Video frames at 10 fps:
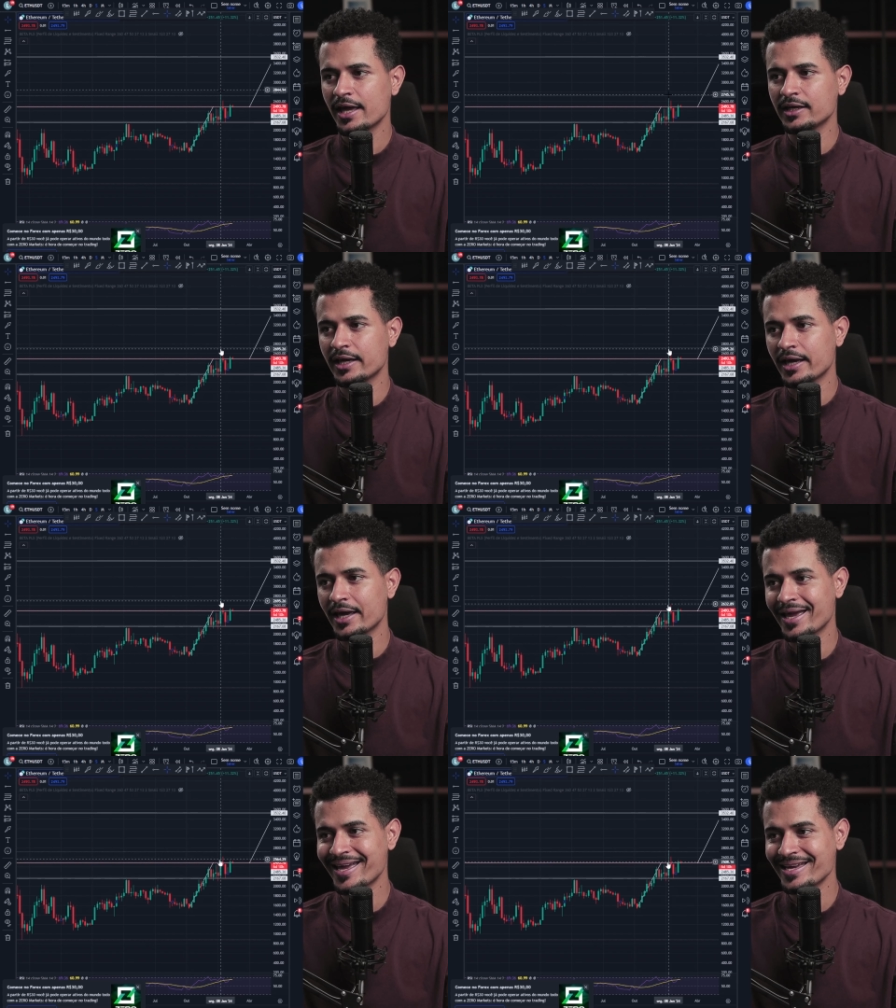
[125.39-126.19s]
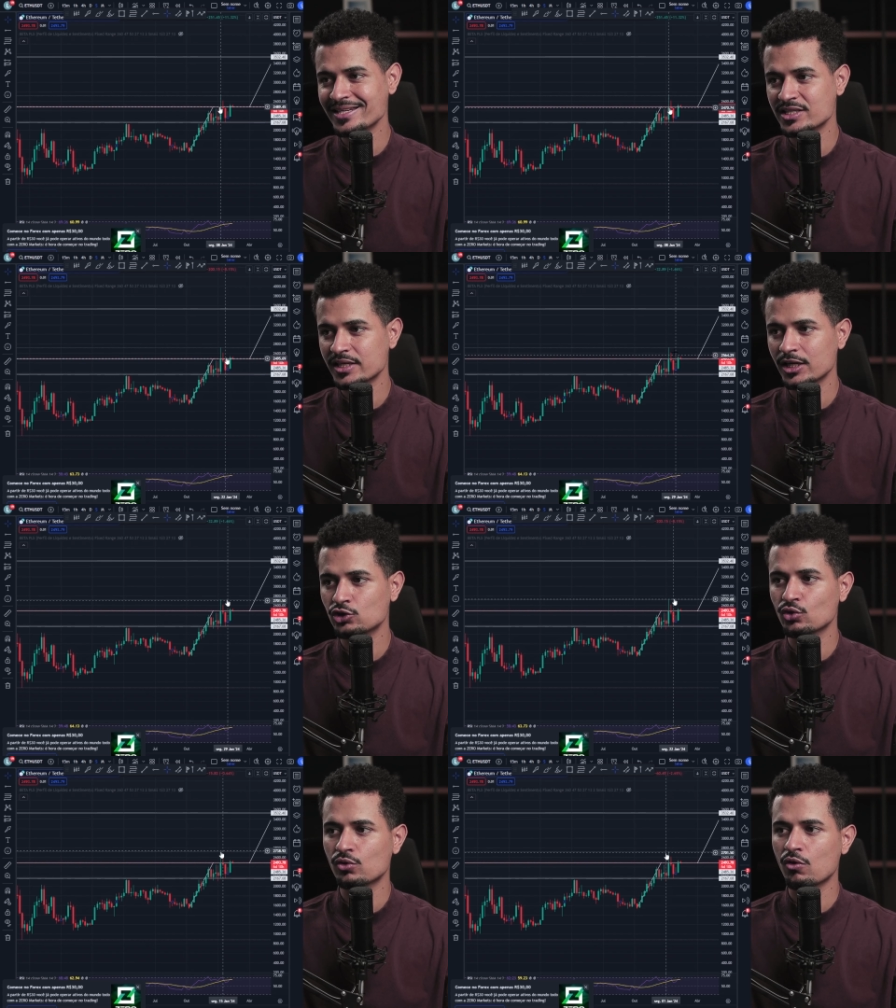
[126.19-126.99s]
ele
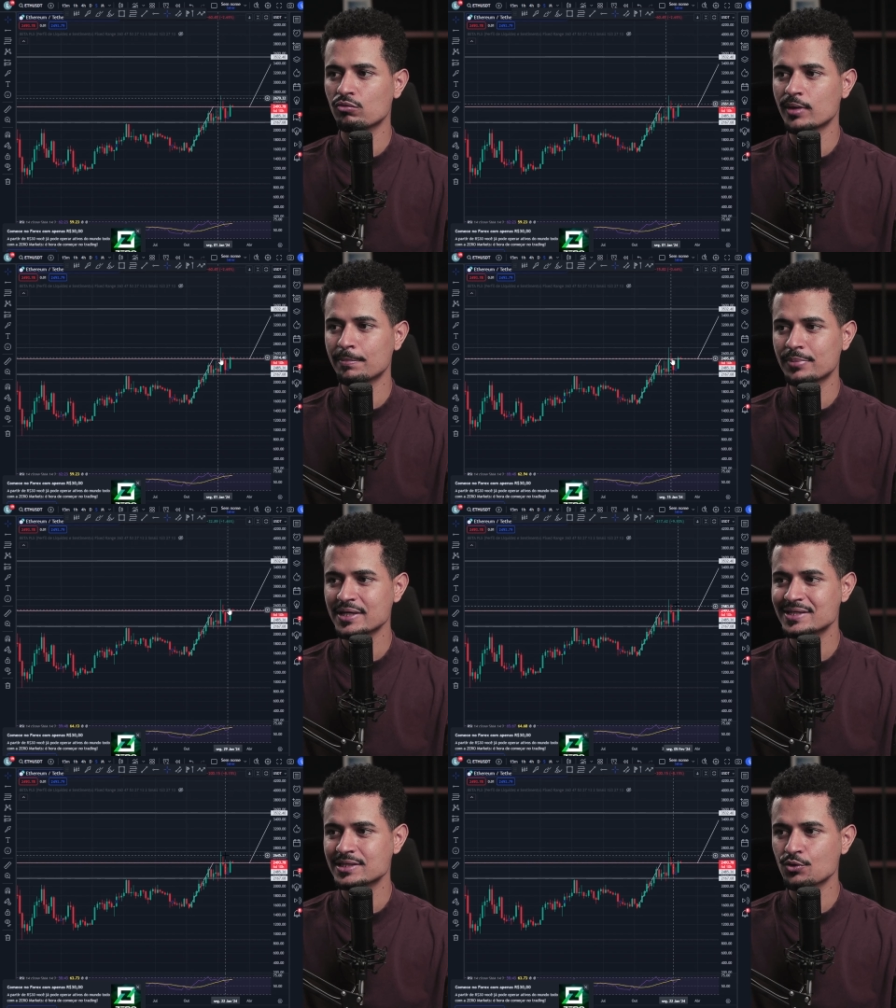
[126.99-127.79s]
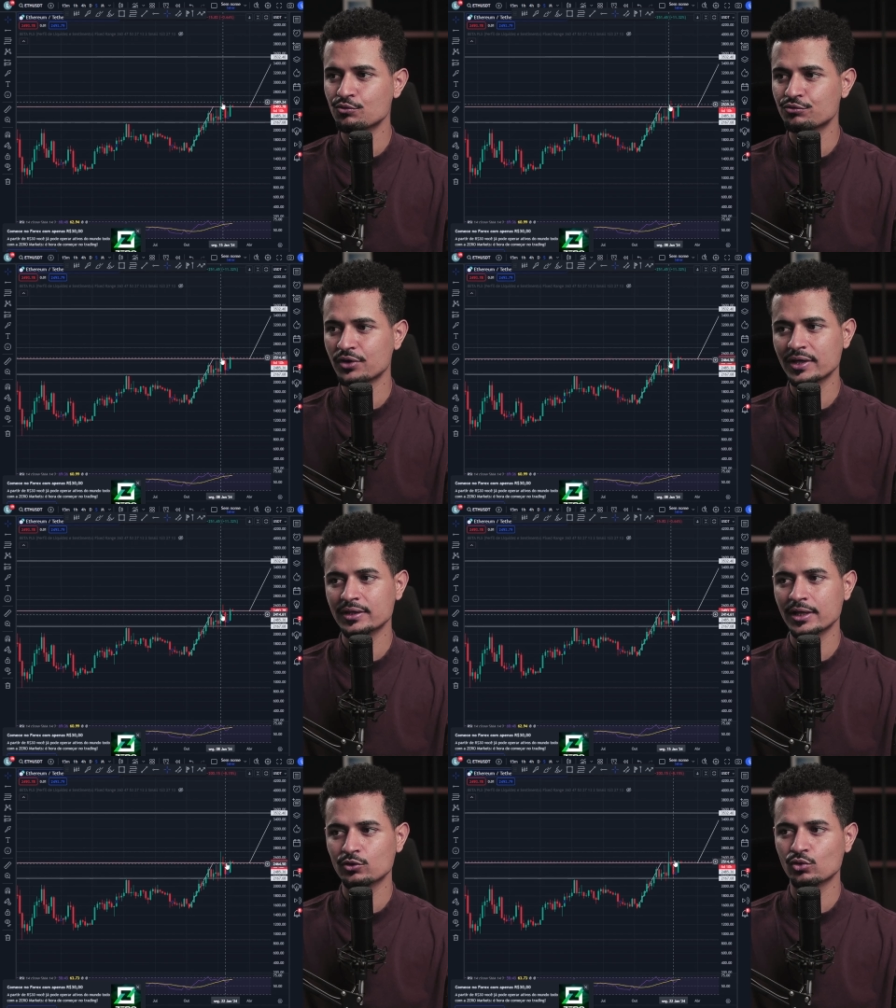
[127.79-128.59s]
rejeitou com uma pressão
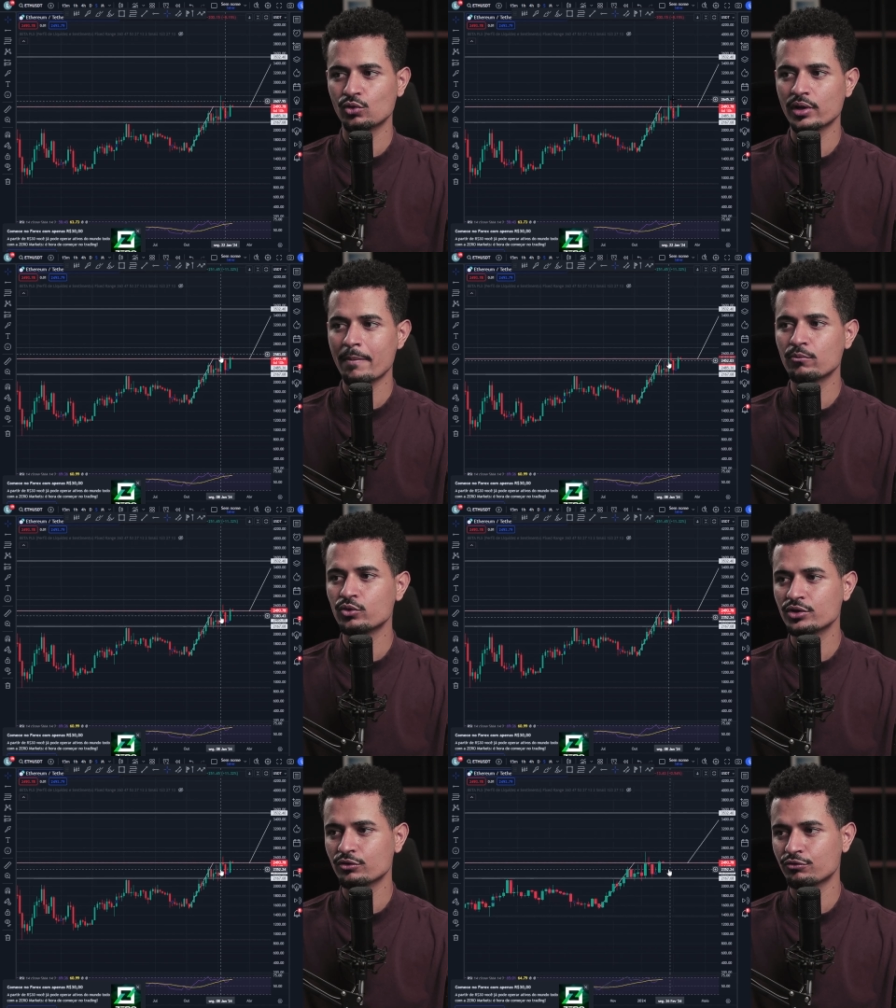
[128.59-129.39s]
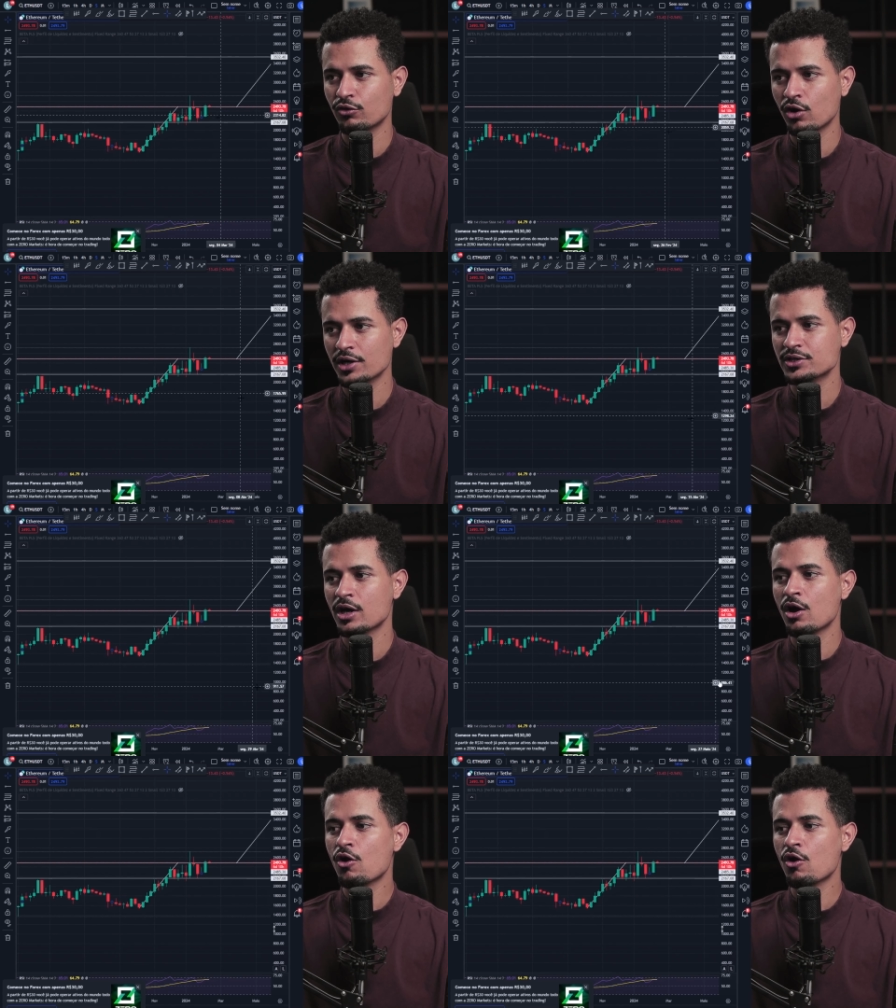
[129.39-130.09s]
vendedora muito forte.